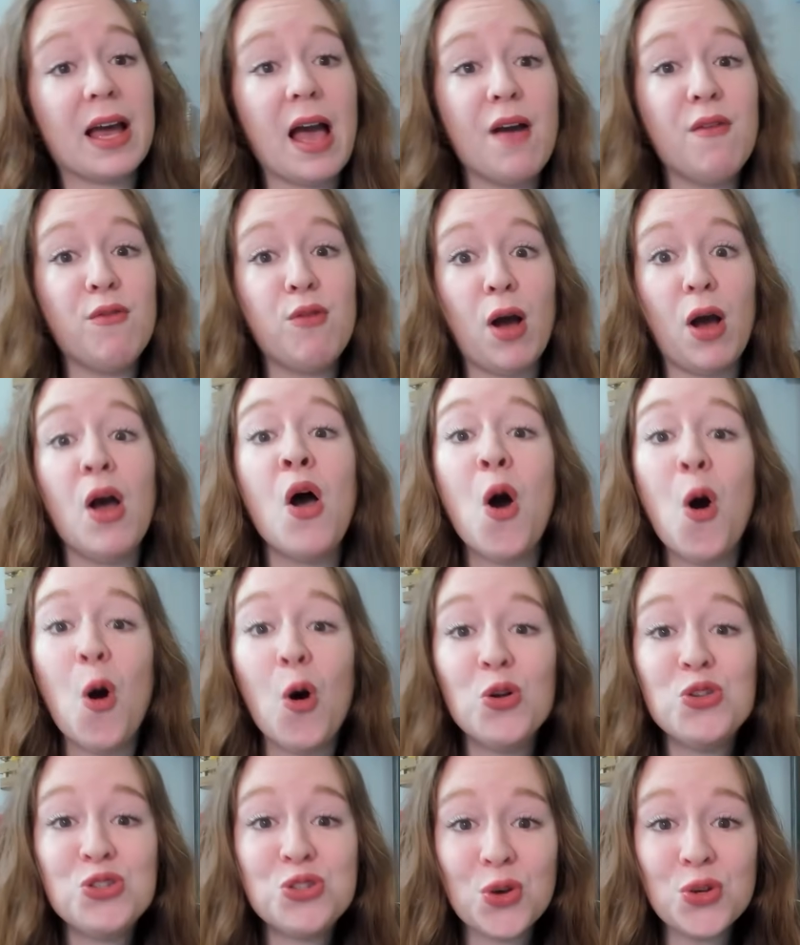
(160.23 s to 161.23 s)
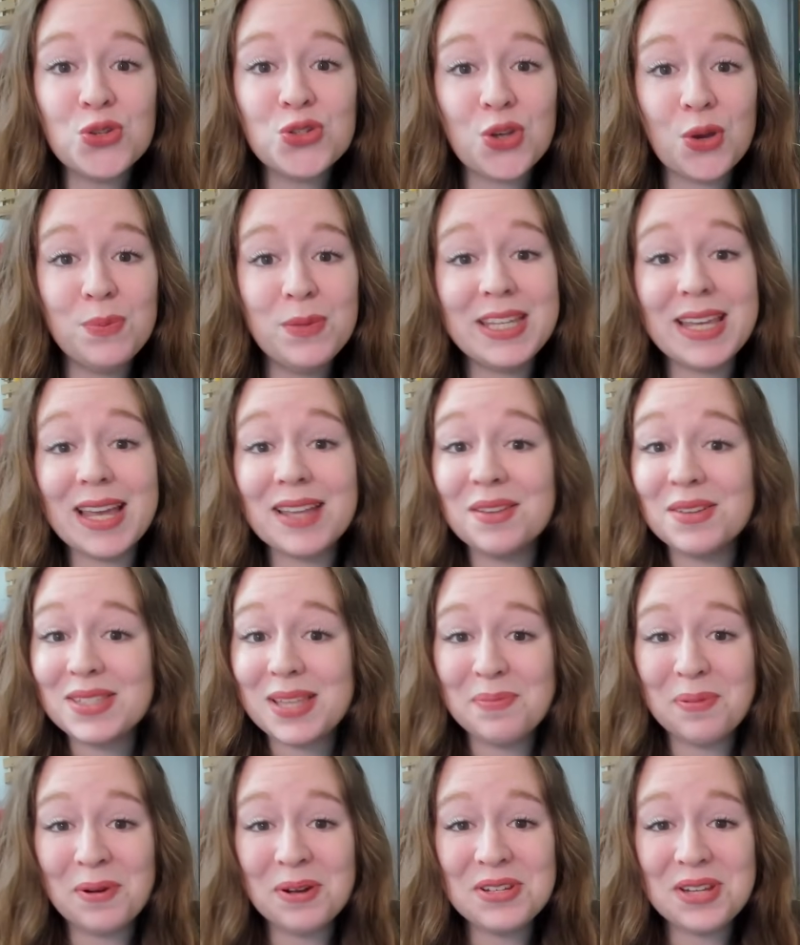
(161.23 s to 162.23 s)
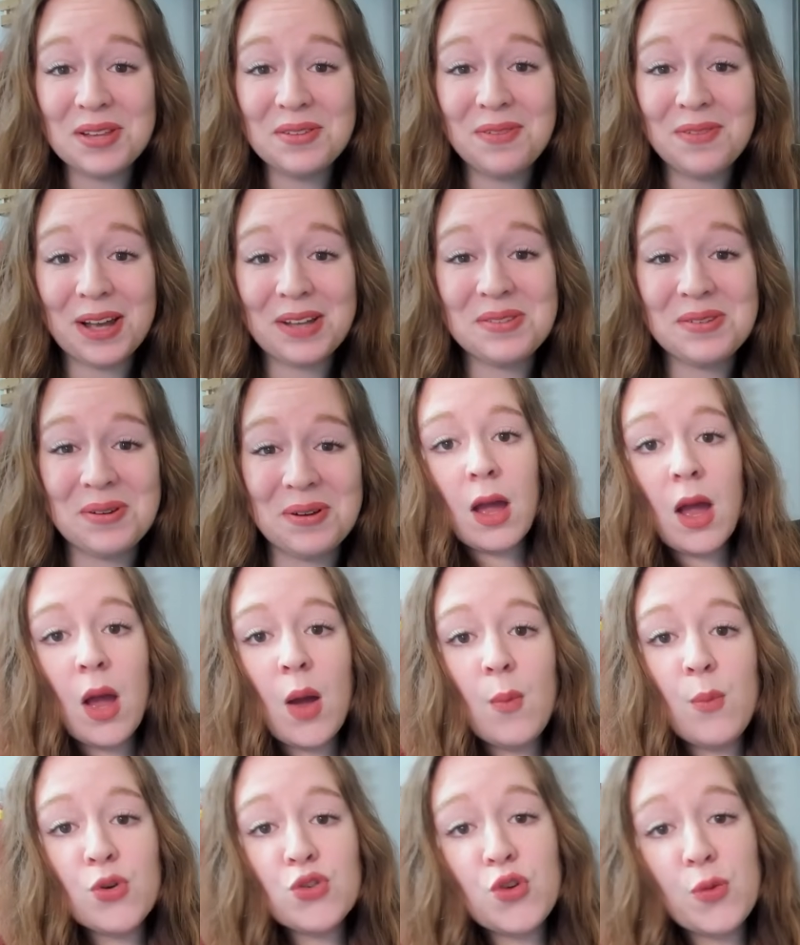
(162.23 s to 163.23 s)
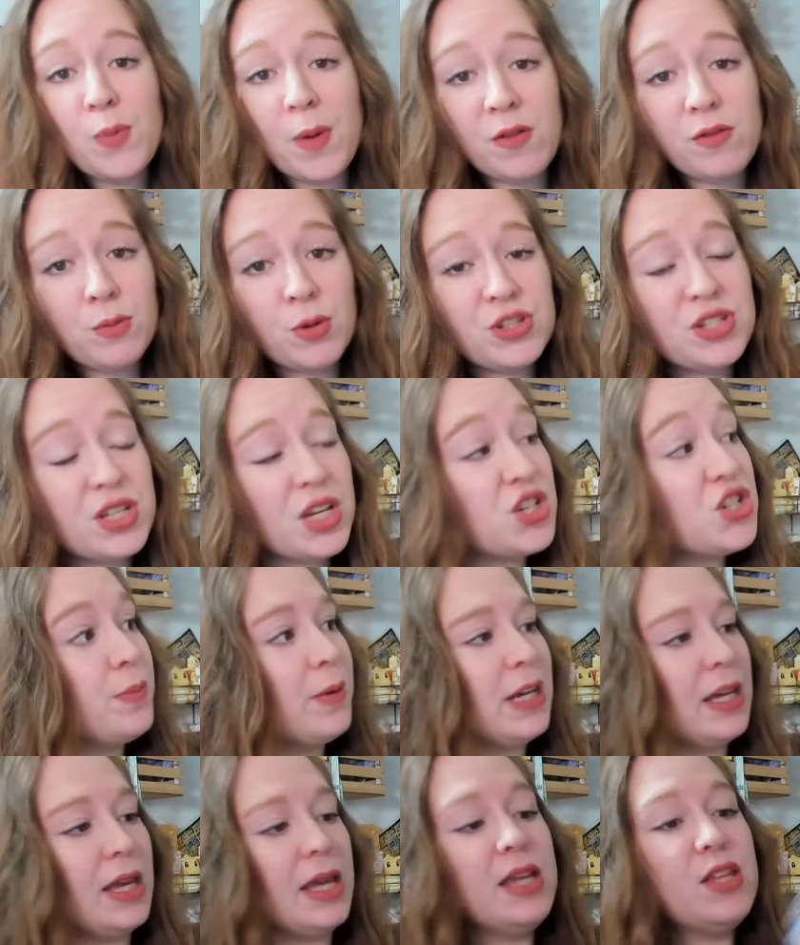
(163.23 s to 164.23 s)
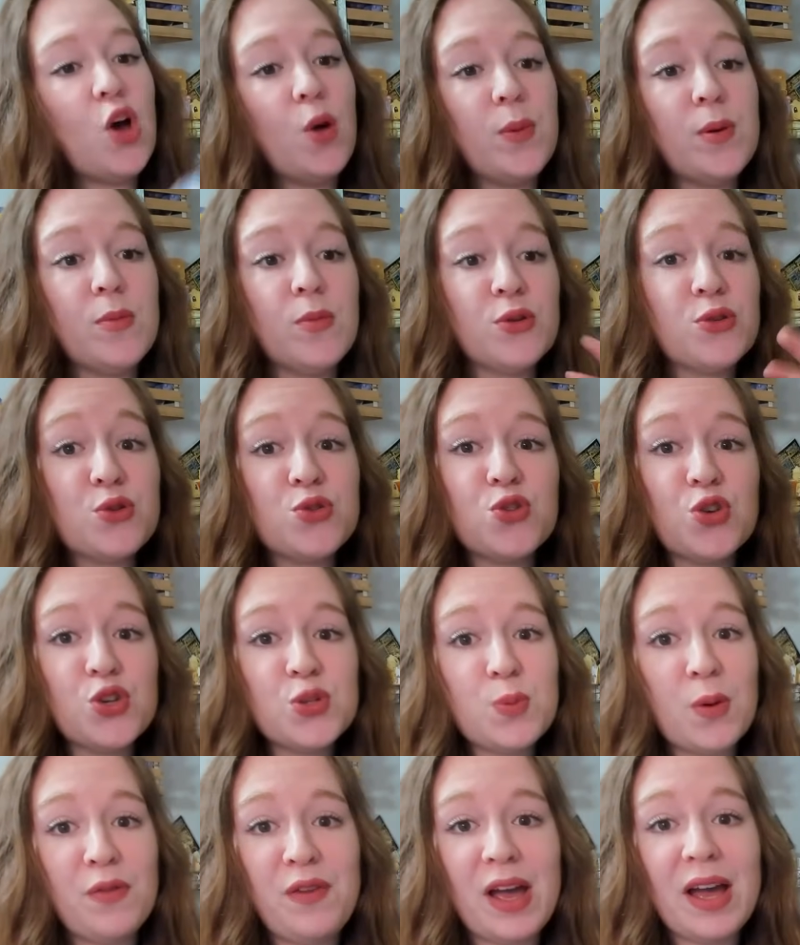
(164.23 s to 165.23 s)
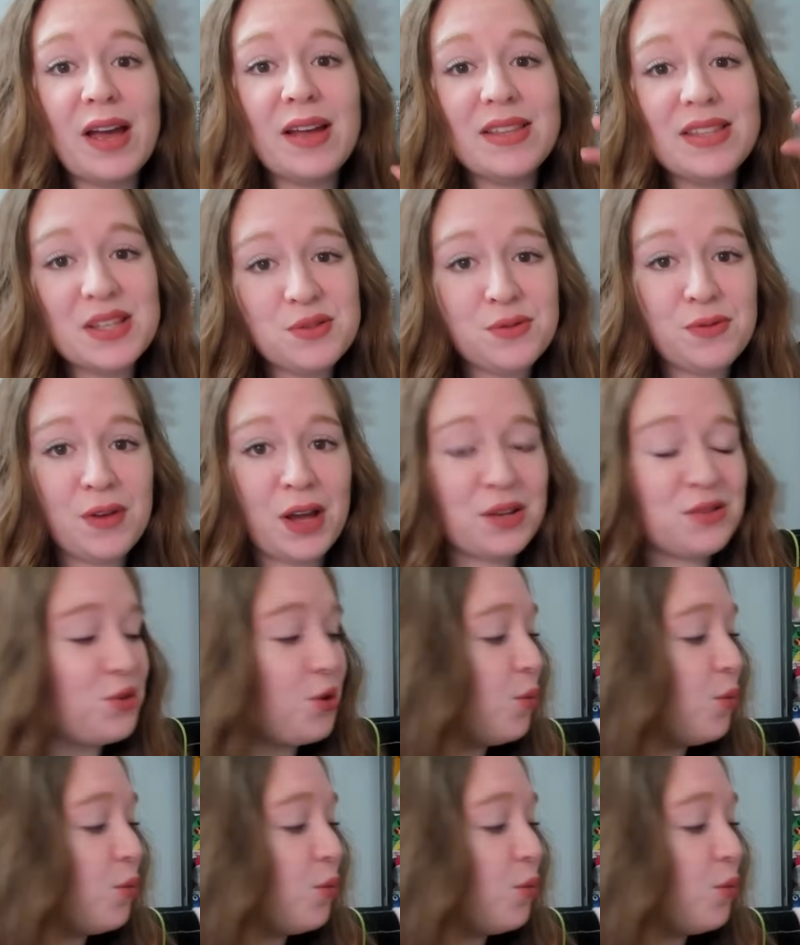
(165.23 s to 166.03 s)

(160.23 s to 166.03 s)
avoir autre chose que Mickey dans cette prochaine ouverture. Bon, je vais pas vous mentir, j'ai pris énormément de choses pour faire des ouvertures,